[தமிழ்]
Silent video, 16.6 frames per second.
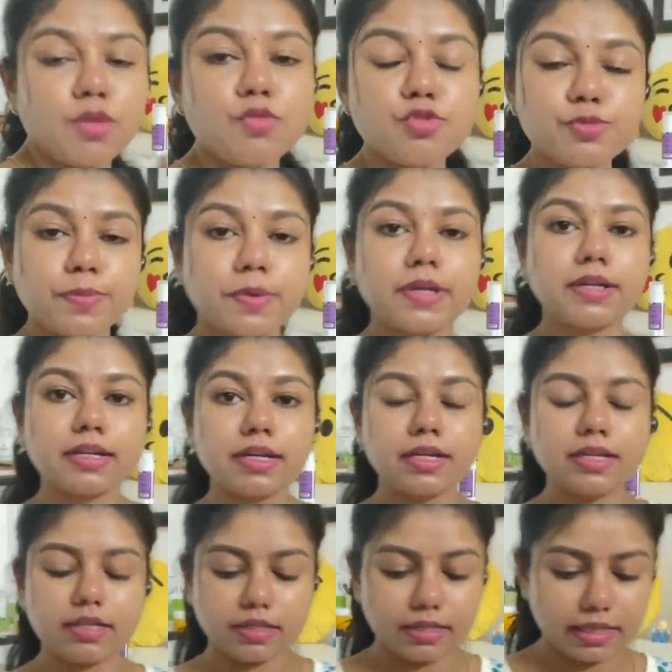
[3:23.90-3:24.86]
யூஸ் பண்ணுற
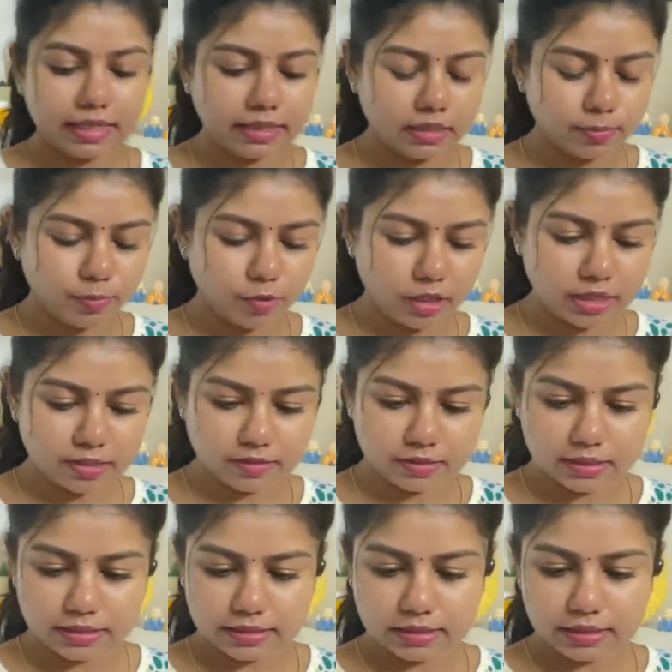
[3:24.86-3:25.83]
ரெண்டு ப்ராடக்ட்
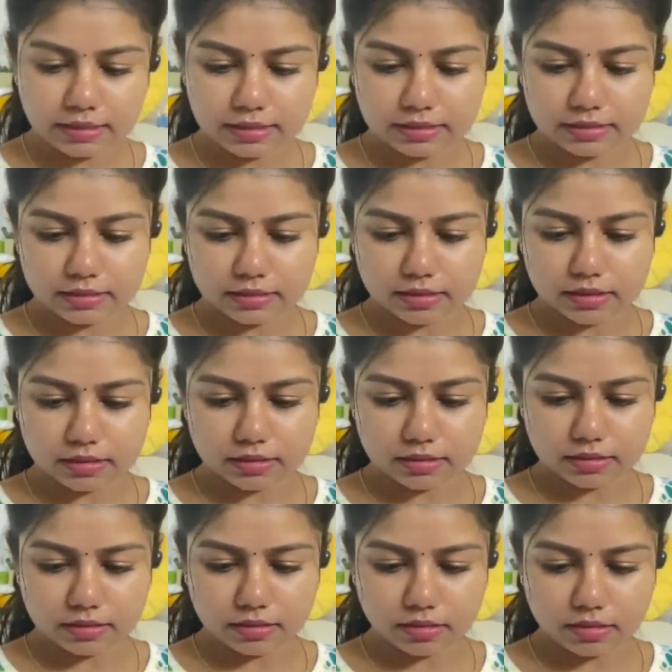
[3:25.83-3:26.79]
வந்துட்டு
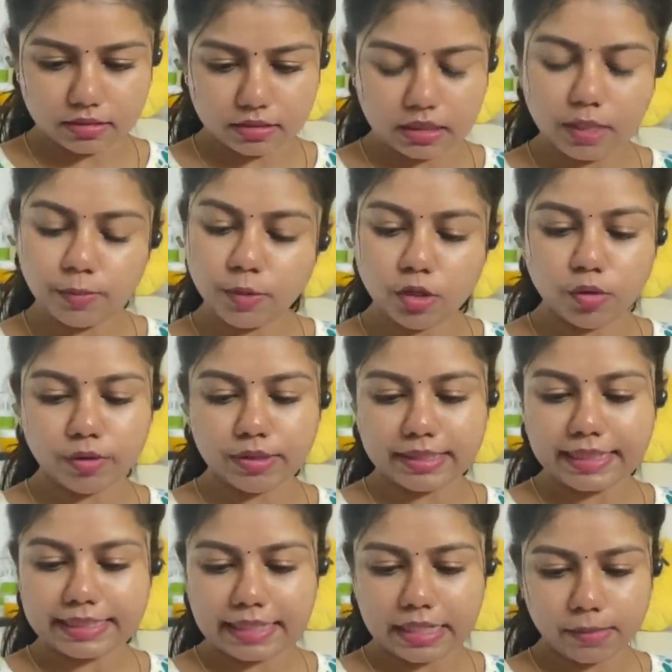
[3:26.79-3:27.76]

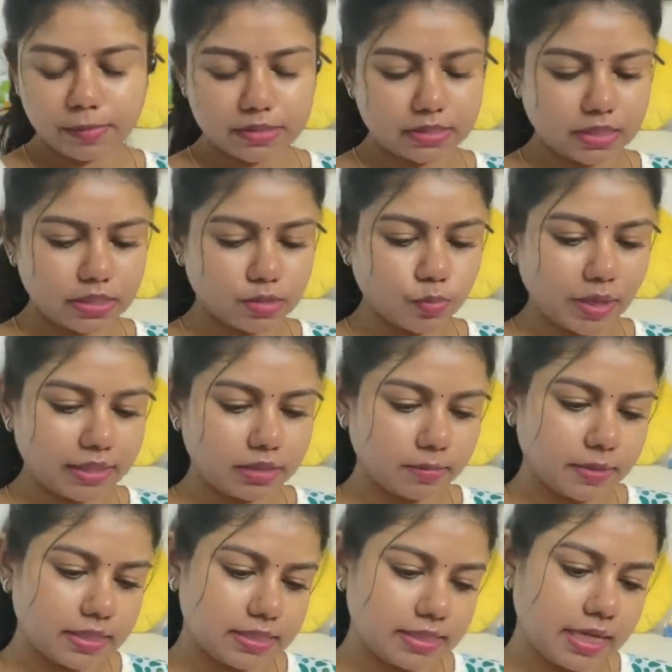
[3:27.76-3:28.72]
டெமோகோடைய டென் பர்சன்டேஜ்
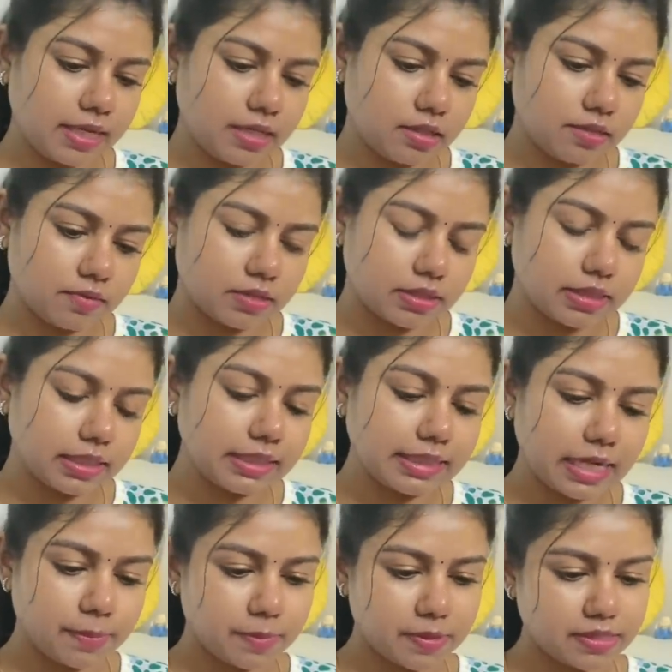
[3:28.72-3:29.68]
வைட்டமின் சி அண்ட் இது வந்துட்டு
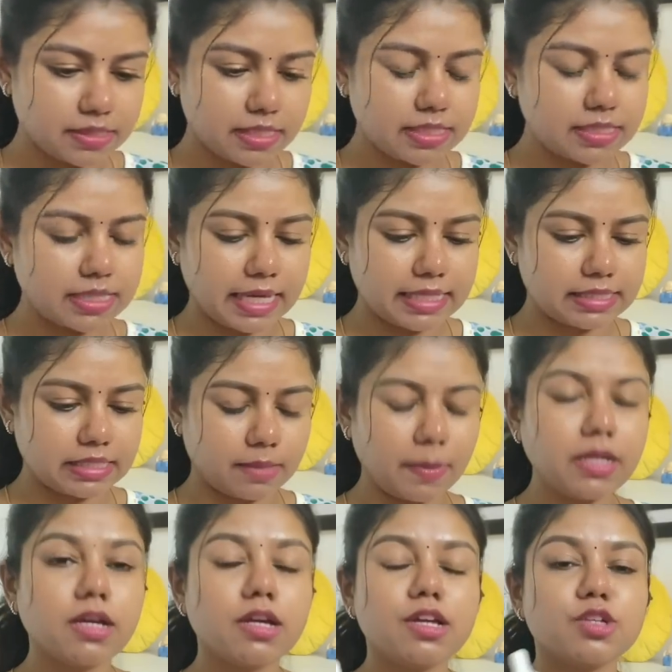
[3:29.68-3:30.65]
டென் பர்சன்டேஜ்
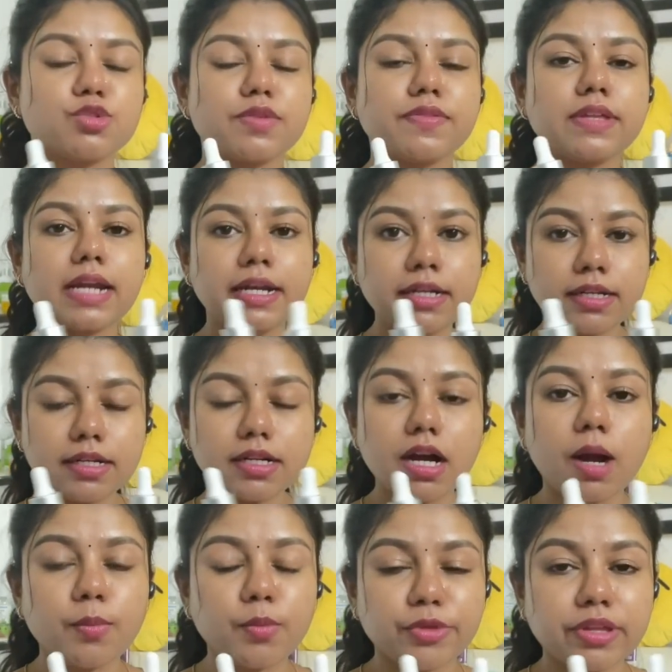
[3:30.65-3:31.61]
நைசினமேட் ஸோ இந்த ரெண்டு
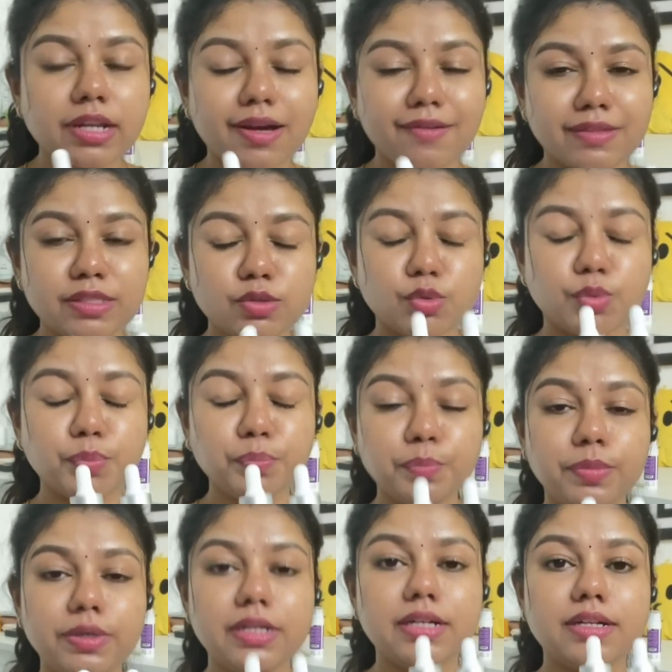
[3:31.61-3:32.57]
காம்போ தான் நான் வந்து
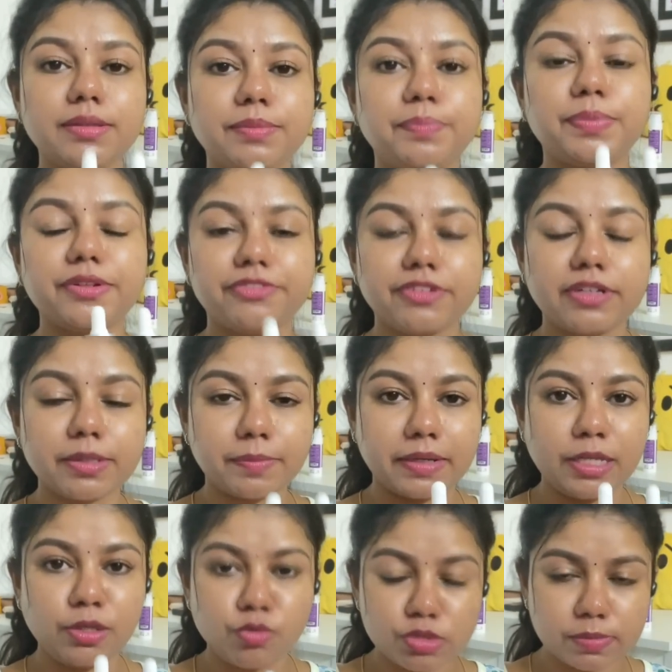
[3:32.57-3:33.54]
ரொம்ப ப்ரிஃபர்
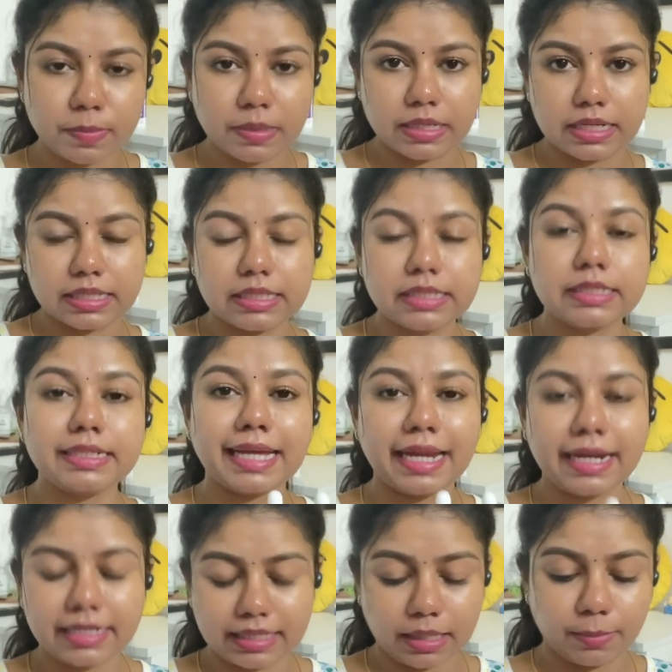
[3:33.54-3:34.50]
பண்ணி யூஸ் பண்ணுறது
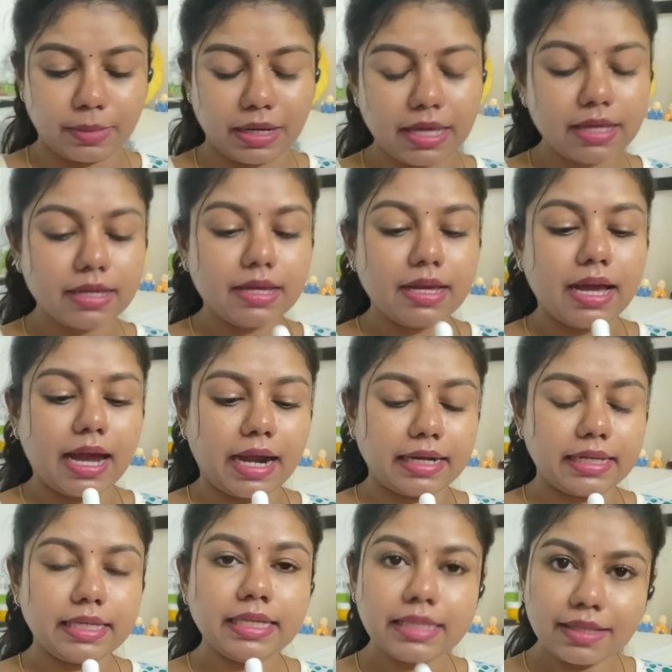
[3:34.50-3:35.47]
டே டைமில்
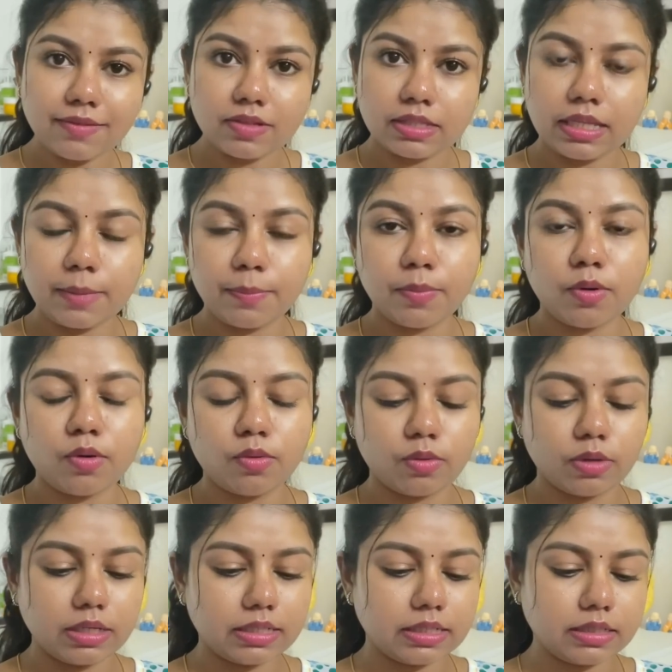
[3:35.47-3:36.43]
அண்ட் இது வந்து இப்போ
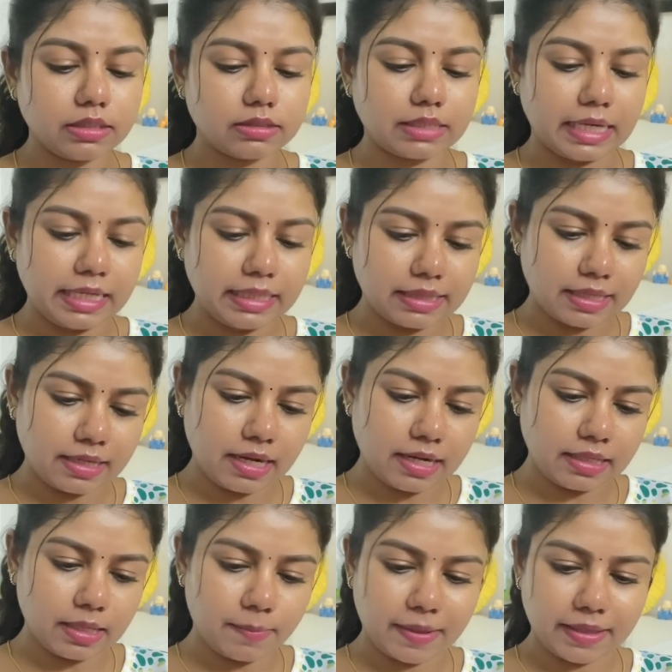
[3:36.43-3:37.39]
உங்களுக்கு
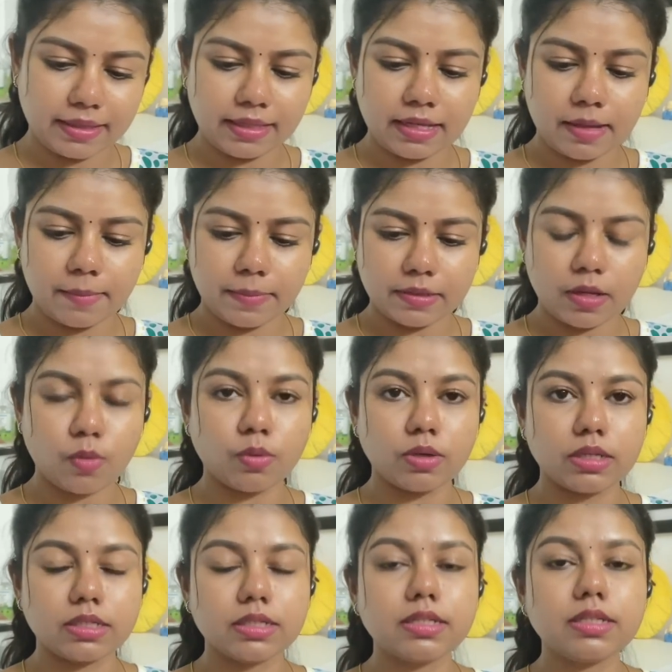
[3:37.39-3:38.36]
தனித்தனியாக நீங்கள் பார்த்தீங்க அப்படின்னா
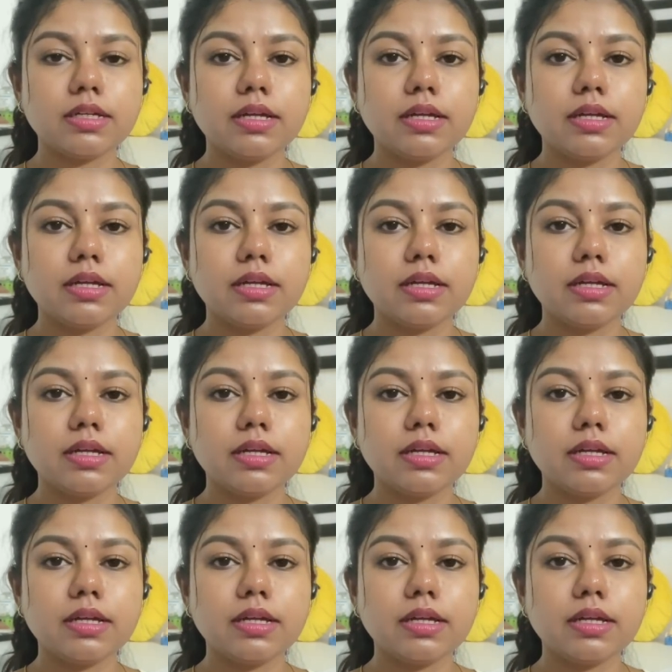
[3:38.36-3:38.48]
உங்களுக்கு